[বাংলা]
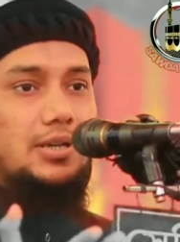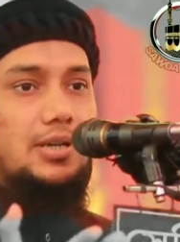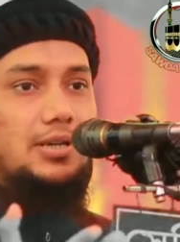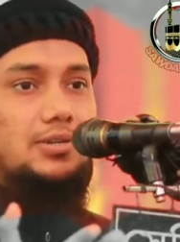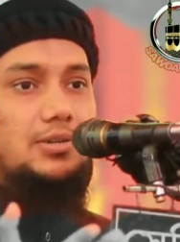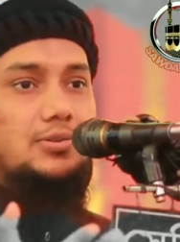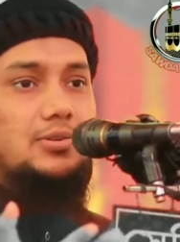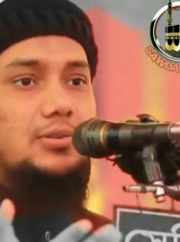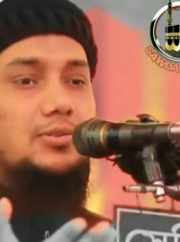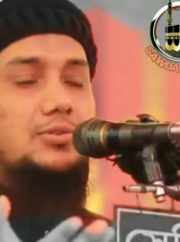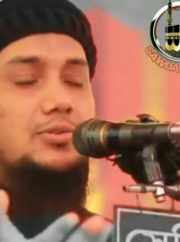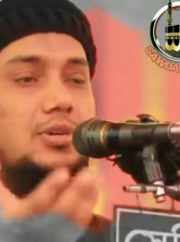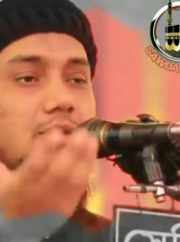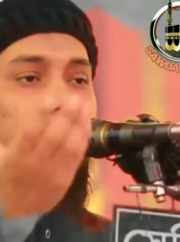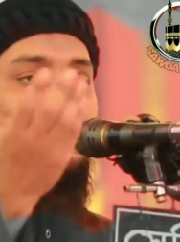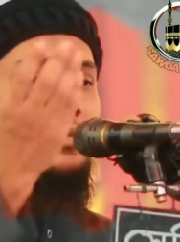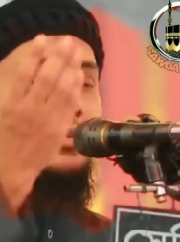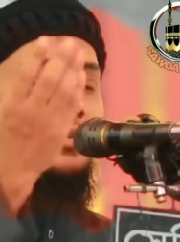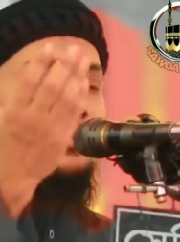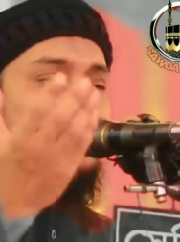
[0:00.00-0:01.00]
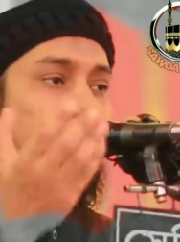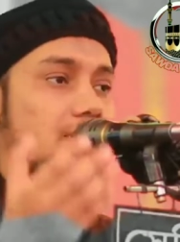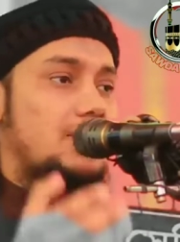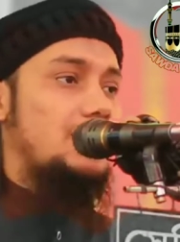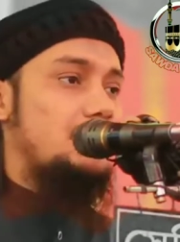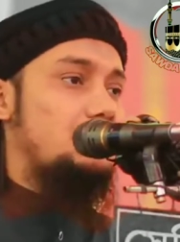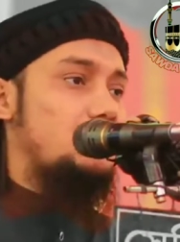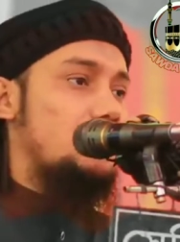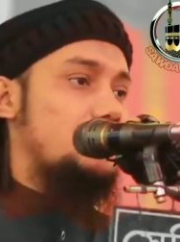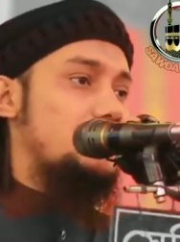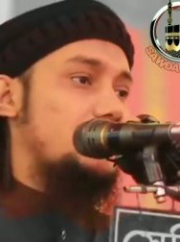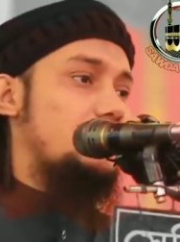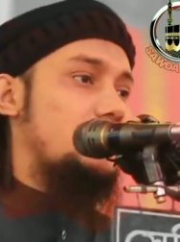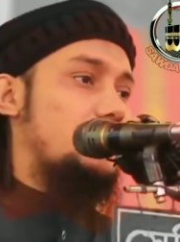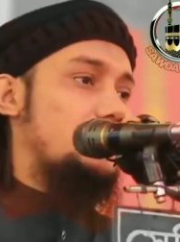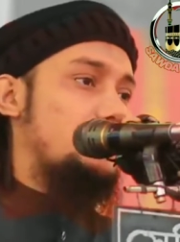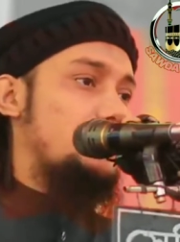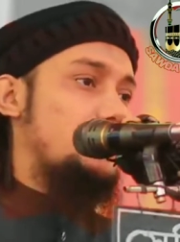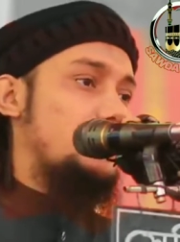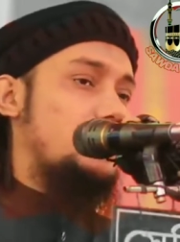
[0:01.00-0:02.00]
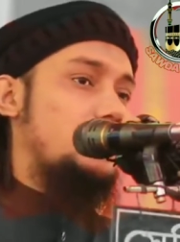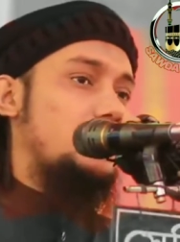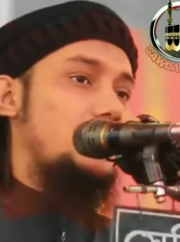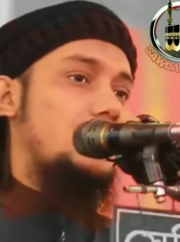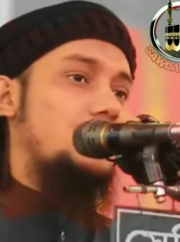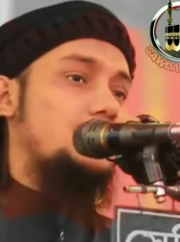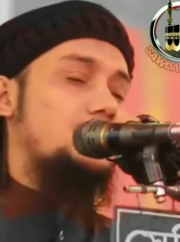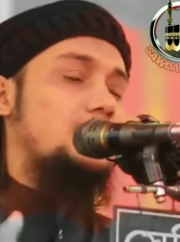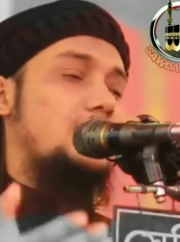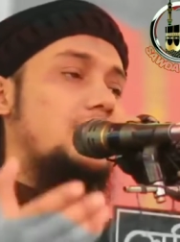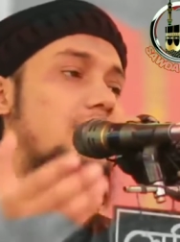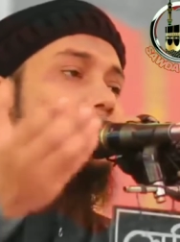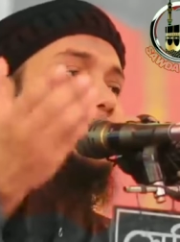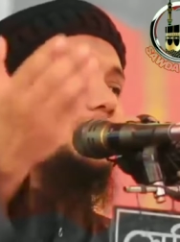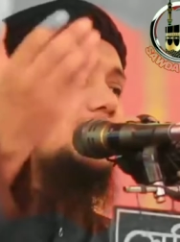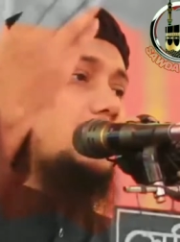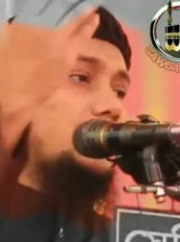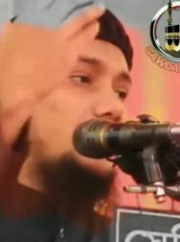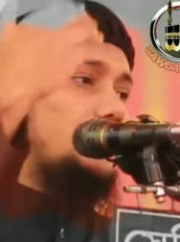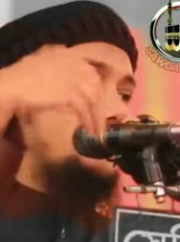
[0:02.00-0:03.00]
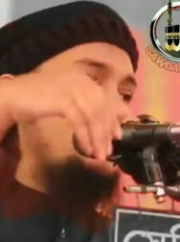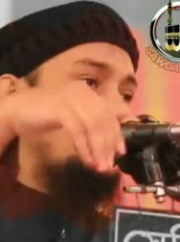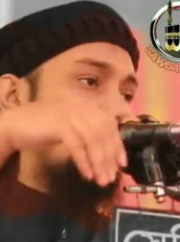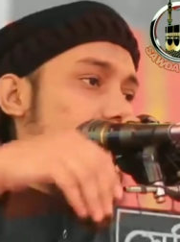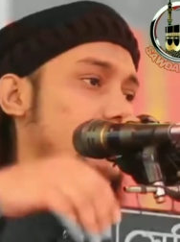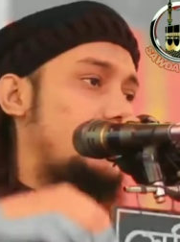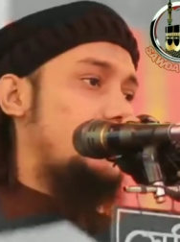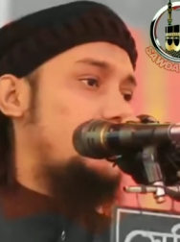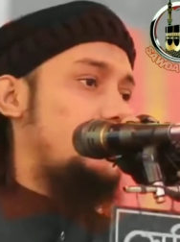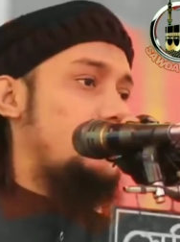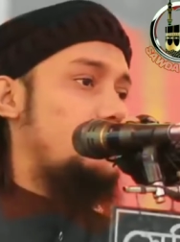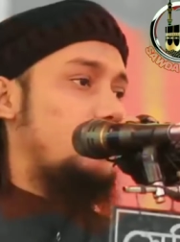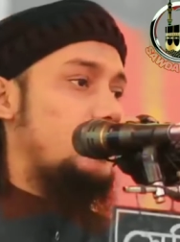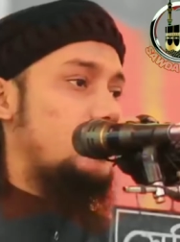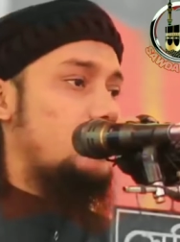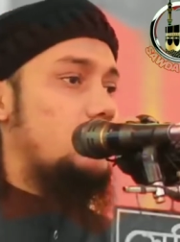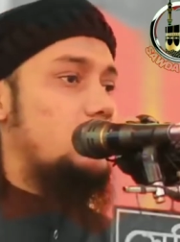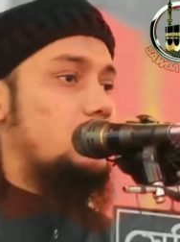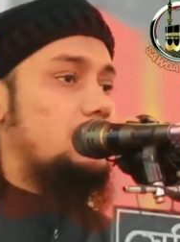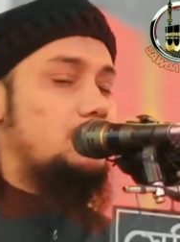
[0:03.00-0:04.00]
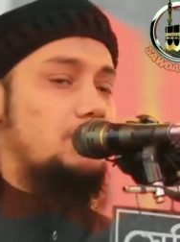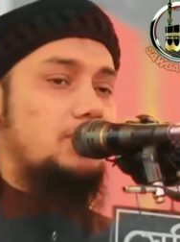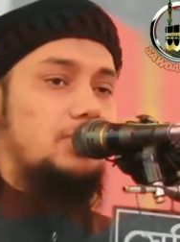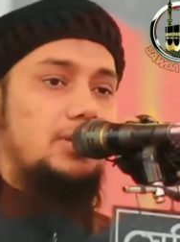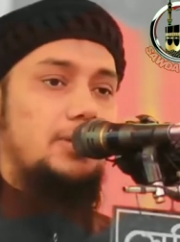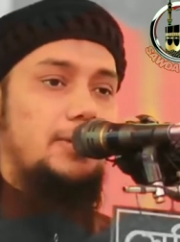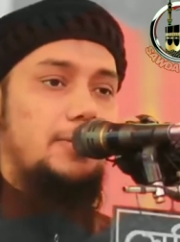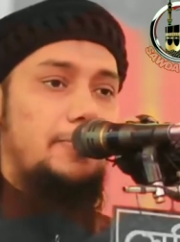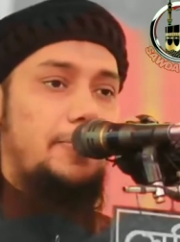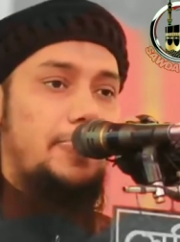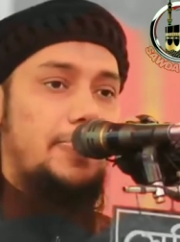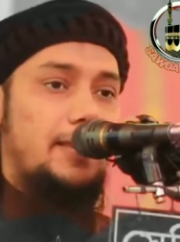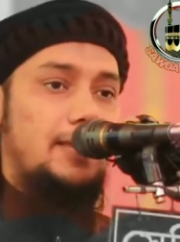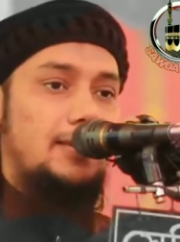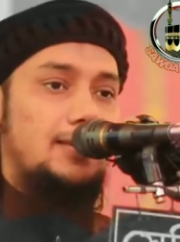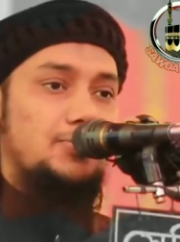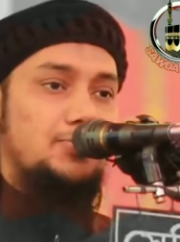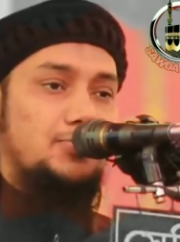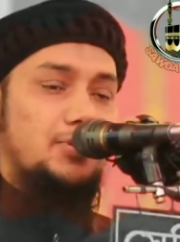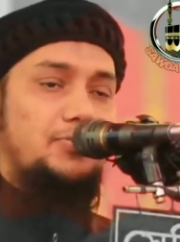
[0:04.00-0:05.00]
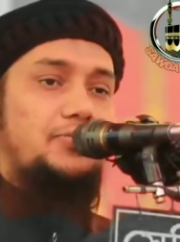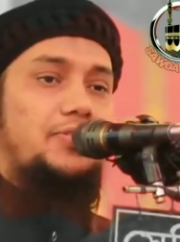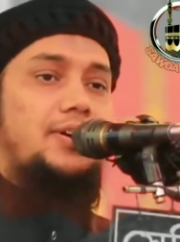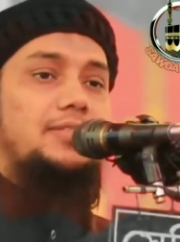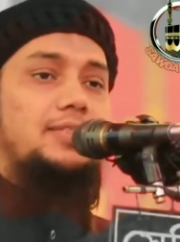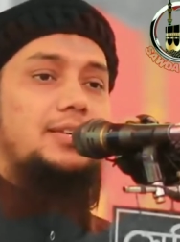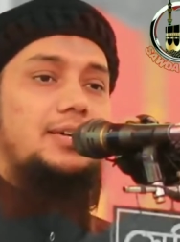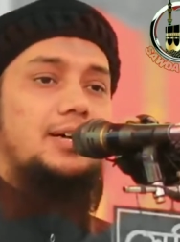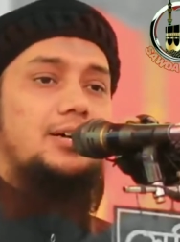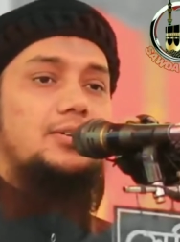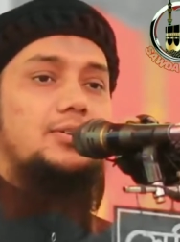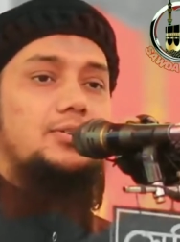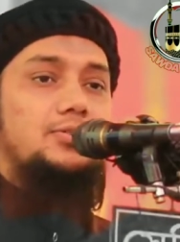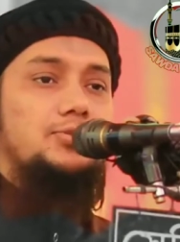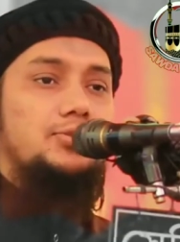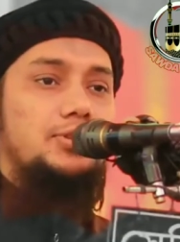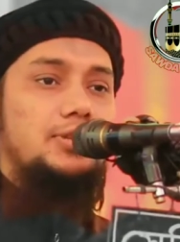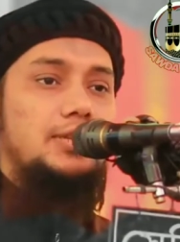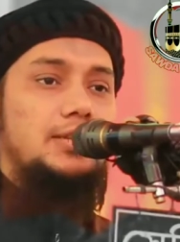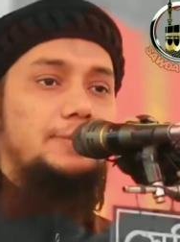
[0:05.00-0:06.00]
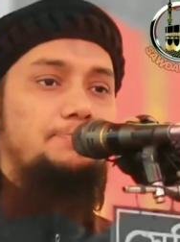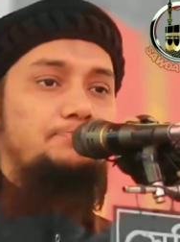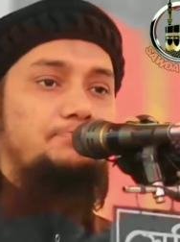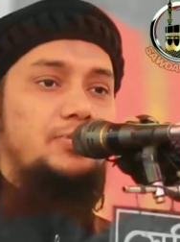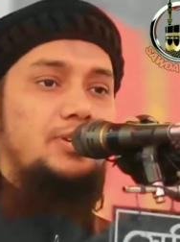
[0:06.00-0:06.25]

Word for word: এই যে কতকমাতি সলাহ বলছে এর অর্থ কি আসলাত খৈরমিনের নাম এগুলোর অর্থ কি সুরা ফাতিহার অর্থ কি